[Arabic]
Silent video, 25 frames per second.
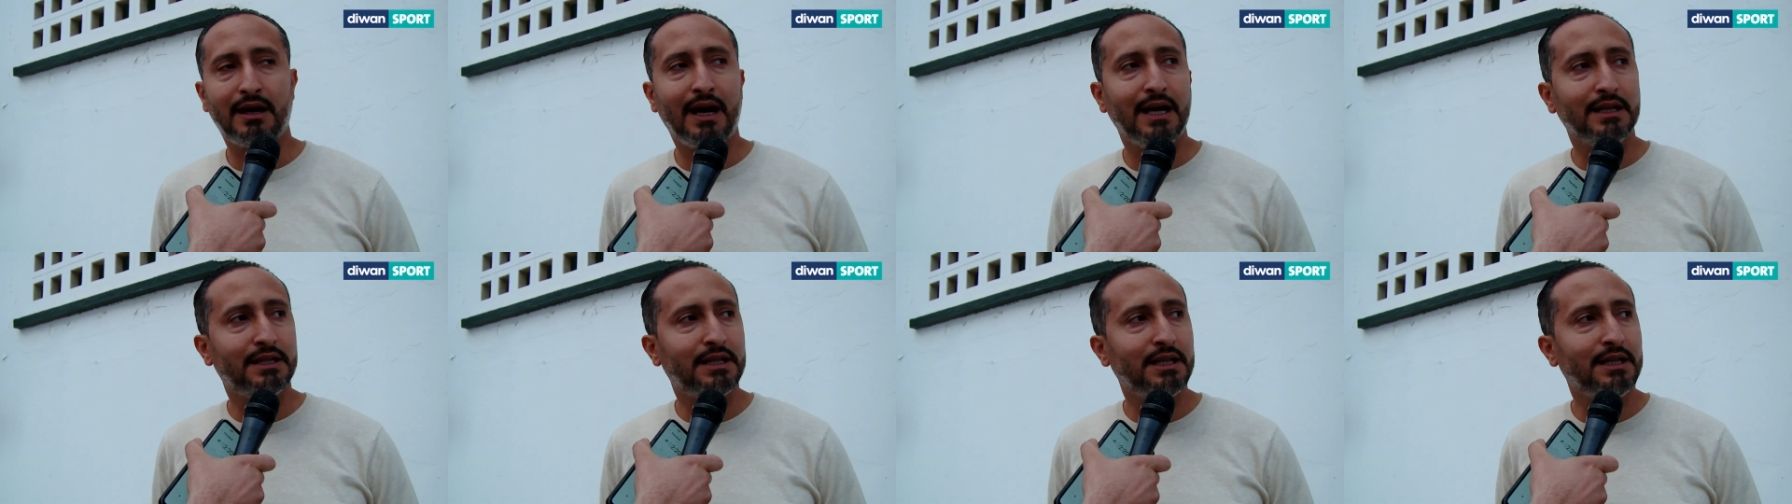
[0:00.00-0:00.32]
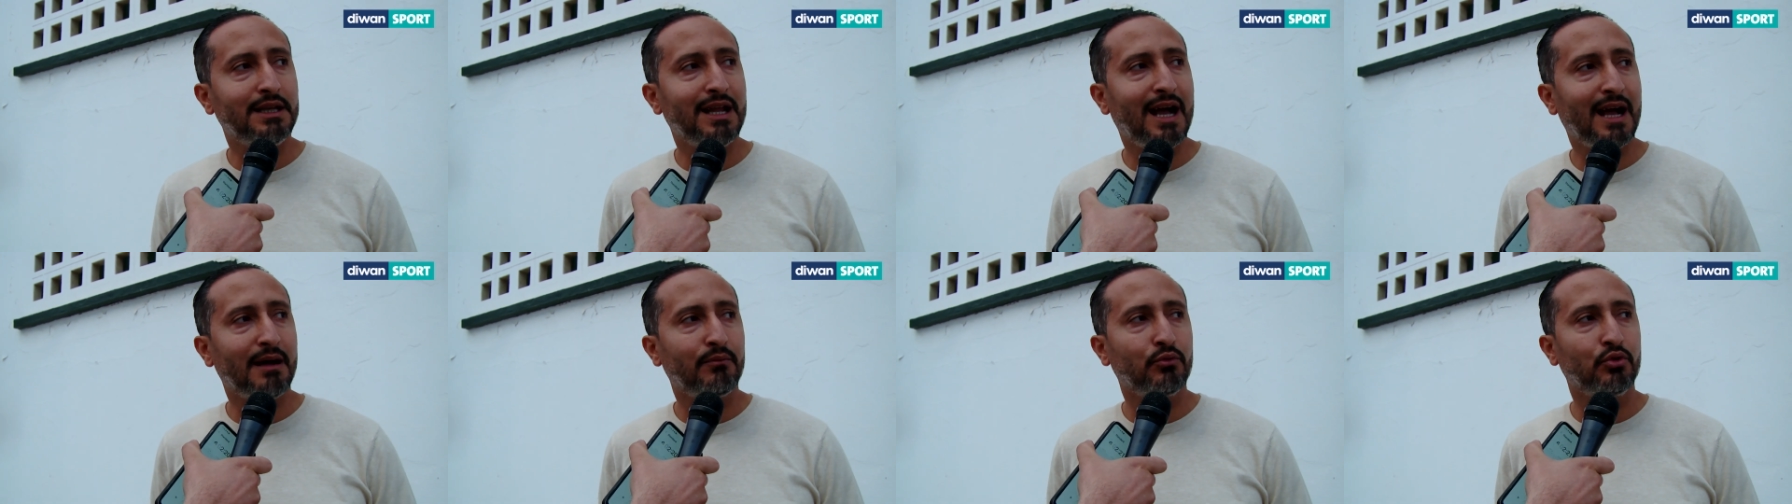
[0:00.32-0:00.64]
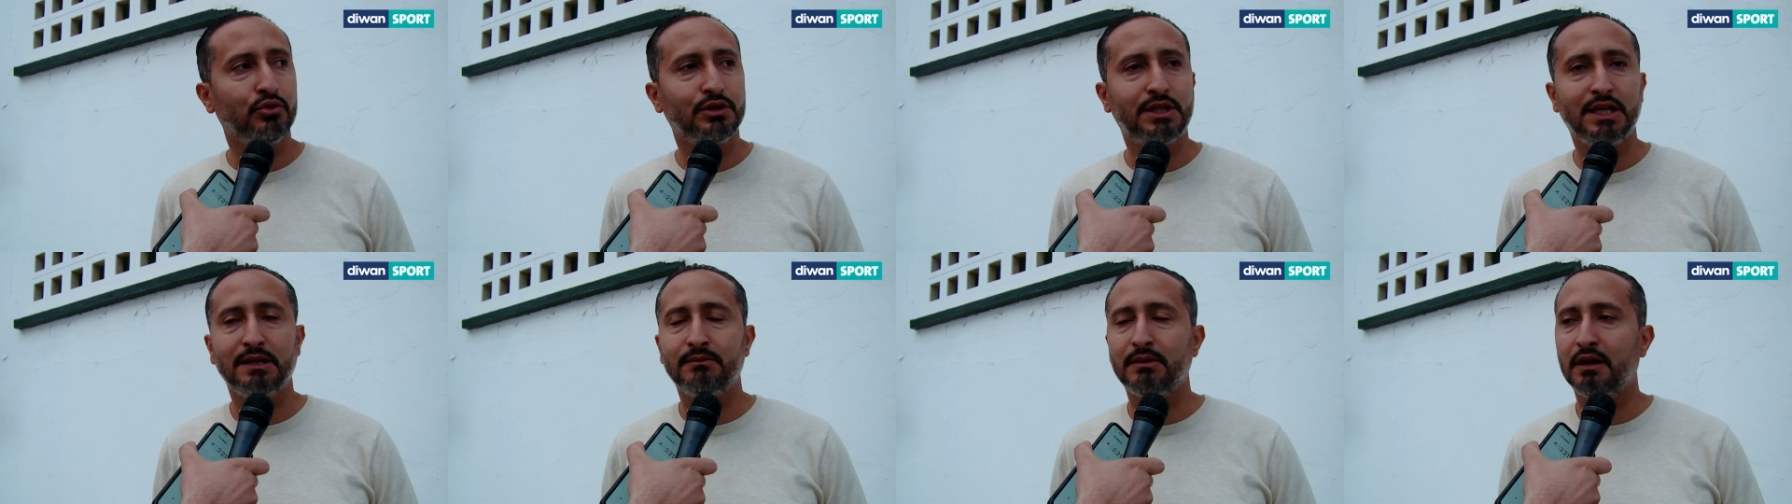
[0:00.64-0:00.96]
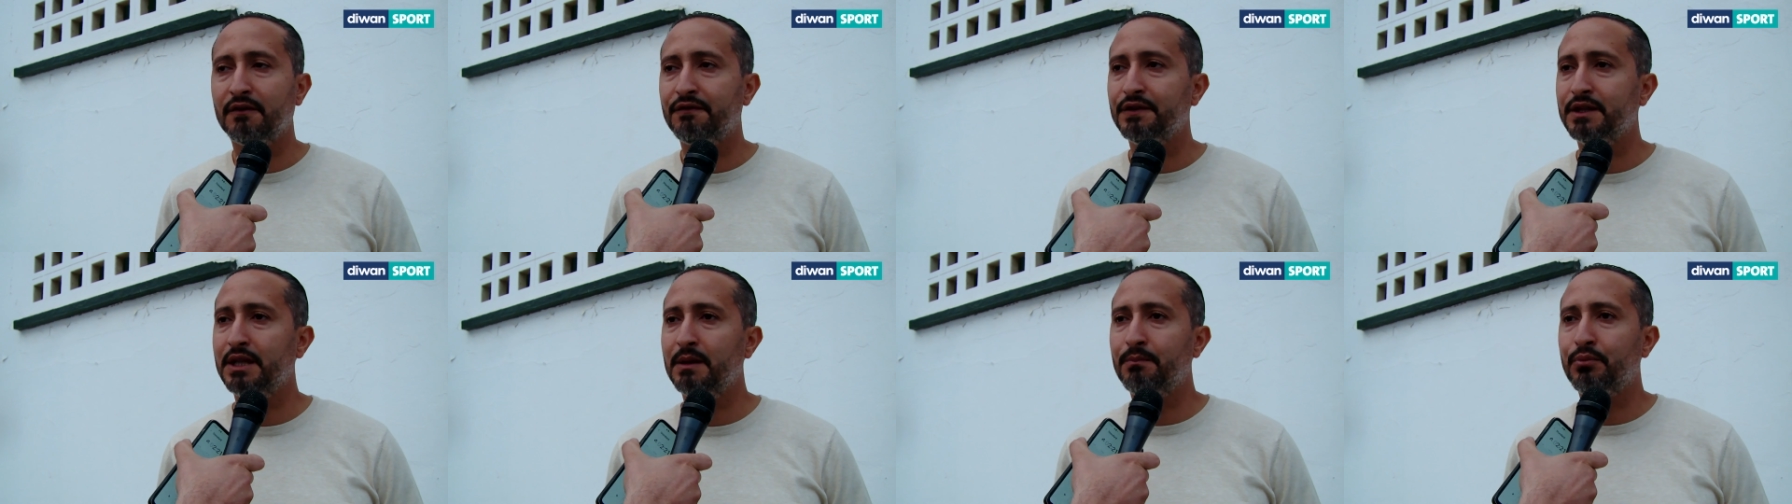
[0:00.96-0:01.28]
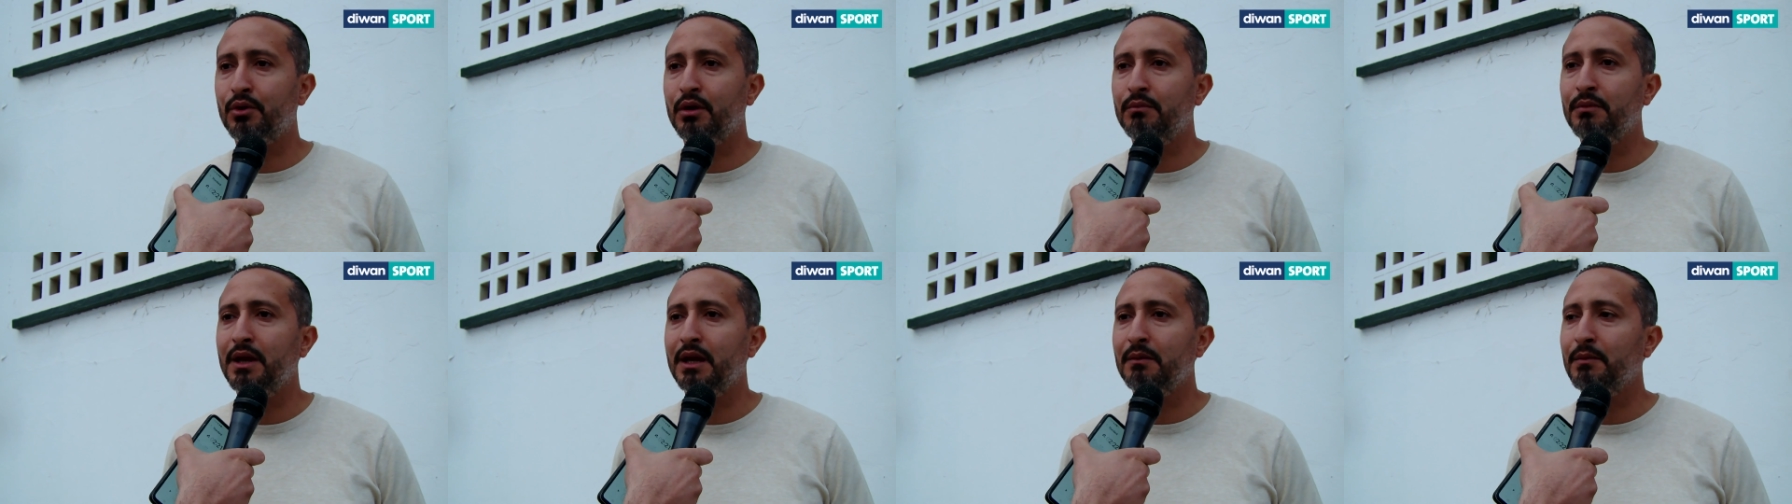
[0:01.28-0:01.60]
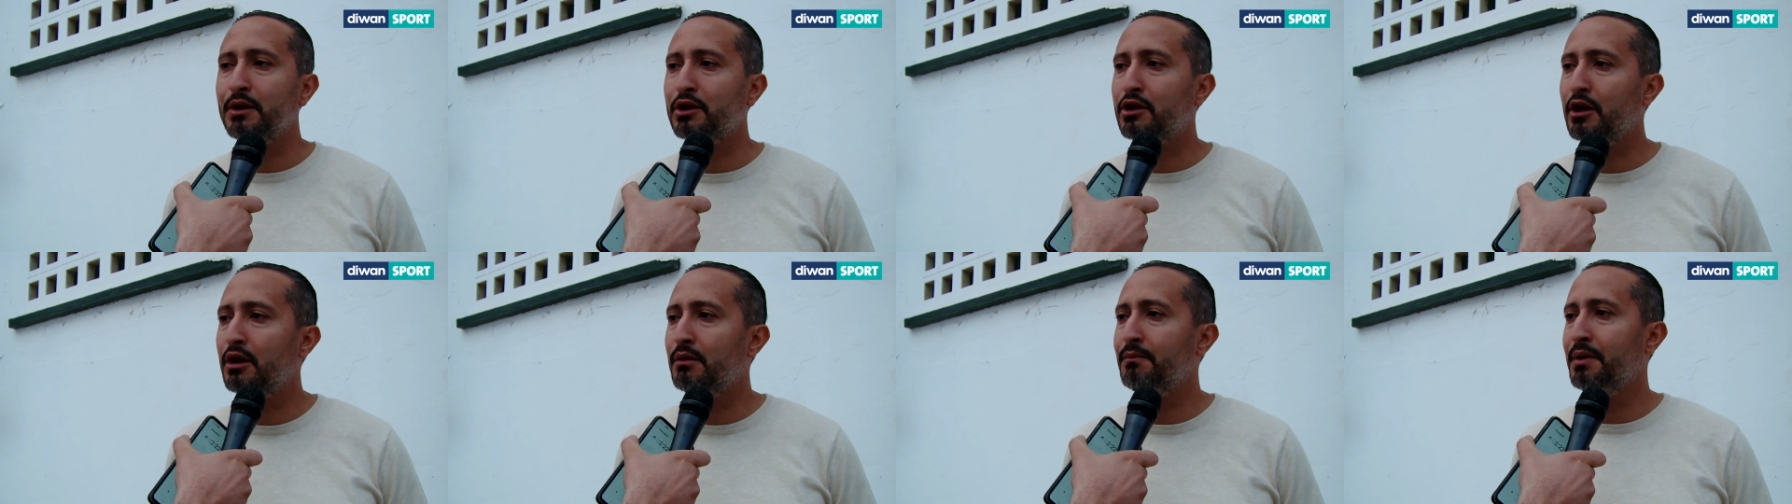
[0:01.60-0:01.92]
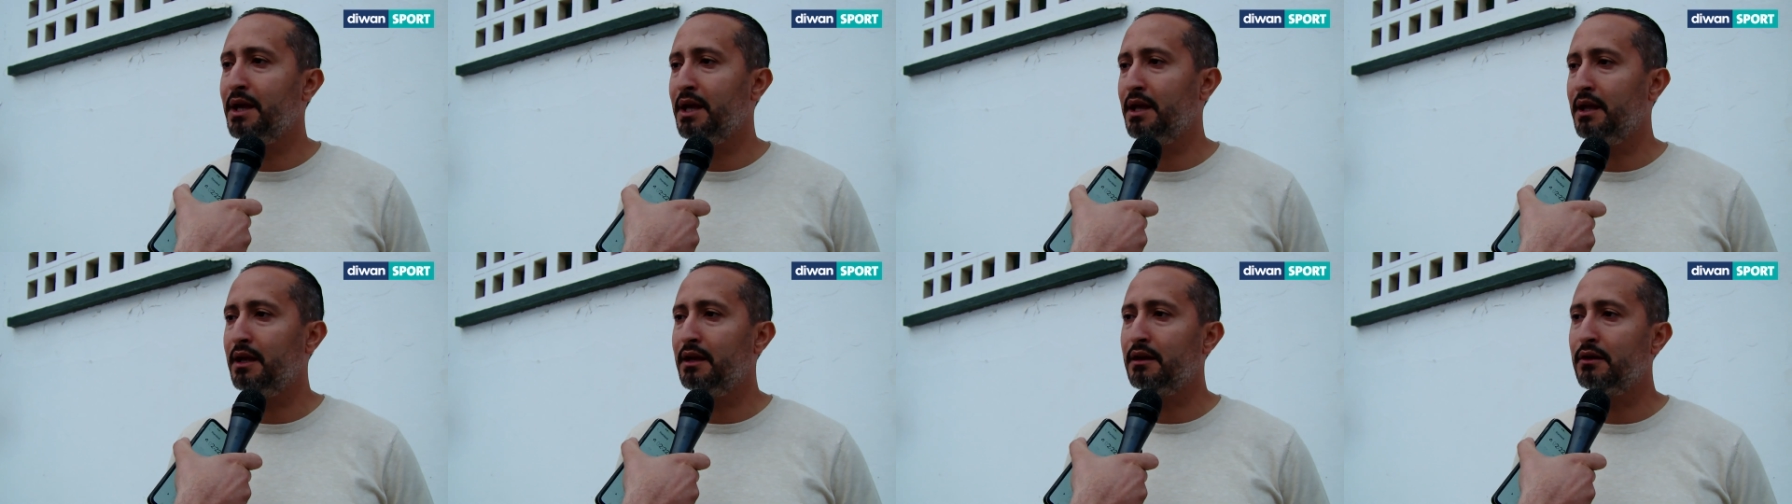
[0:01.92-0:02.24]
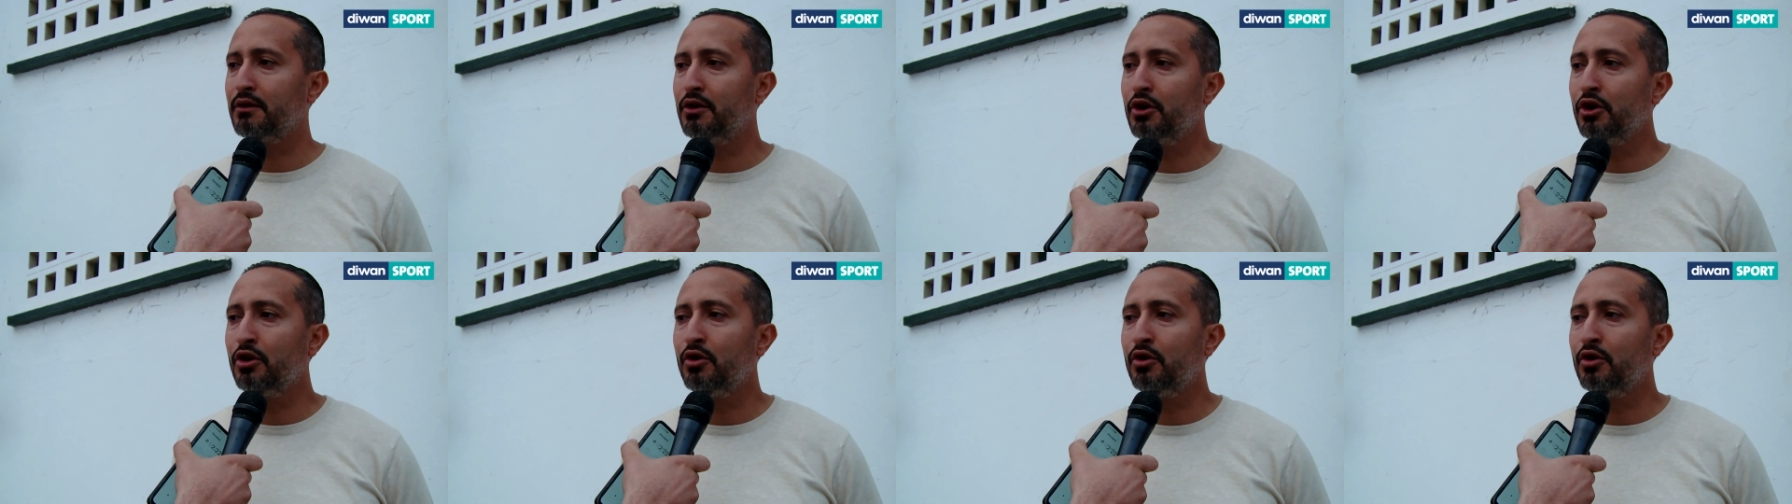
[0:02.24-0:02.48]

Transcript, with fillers: قاعدين نعملوا ديما في دي بريمير ميتون باهيين